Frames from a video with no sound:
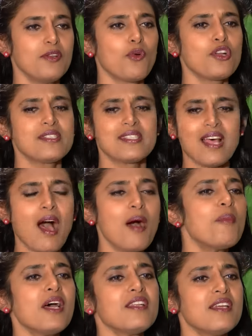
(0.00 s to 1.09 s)
ஒரு
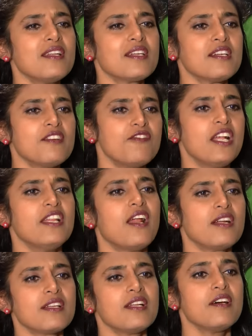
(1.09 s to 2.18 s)
சாமானியனுக்கு
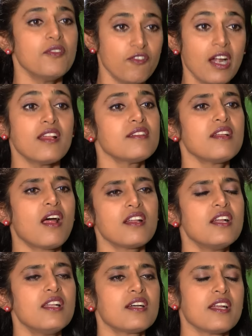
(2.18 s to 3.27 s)
வெளிநாட்டில் வளர்ந்த
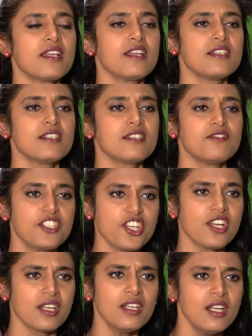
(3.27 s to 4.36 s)
நாடுகளில் கிடைக்கிற
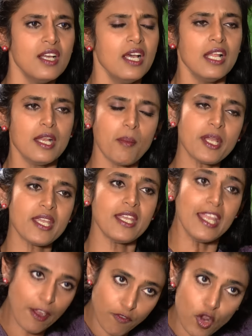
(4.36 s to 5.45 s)
விஷயங்கள் நமக்கு
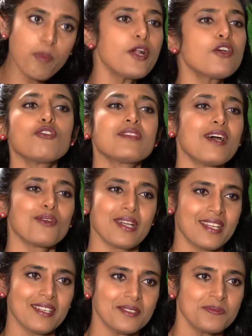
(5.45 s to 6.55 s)
இங்கே எவ்வளோ பணம் கொடுத்தாலும்
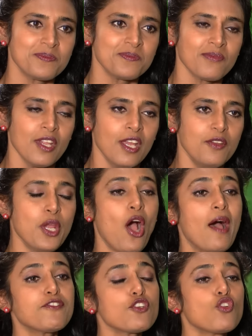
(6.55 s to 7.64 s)
கிடைக்காது யூ
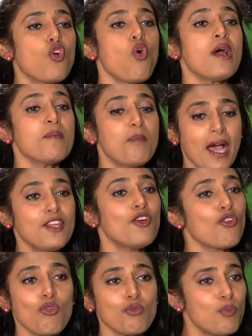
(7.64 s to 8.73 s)
ஹாவ் டு கோ அண்ட் பை
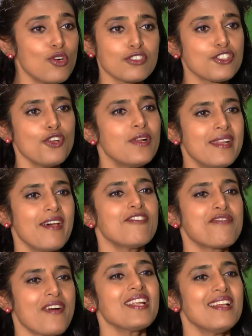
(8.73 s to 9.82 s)
யுவர் ஓன் புக்ஸ் யூ வில்
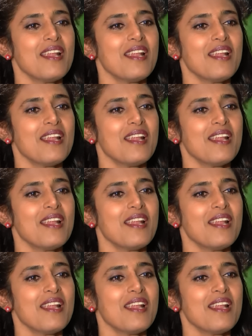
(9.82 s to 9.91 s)
நெவர் ஃபைண்ட் அ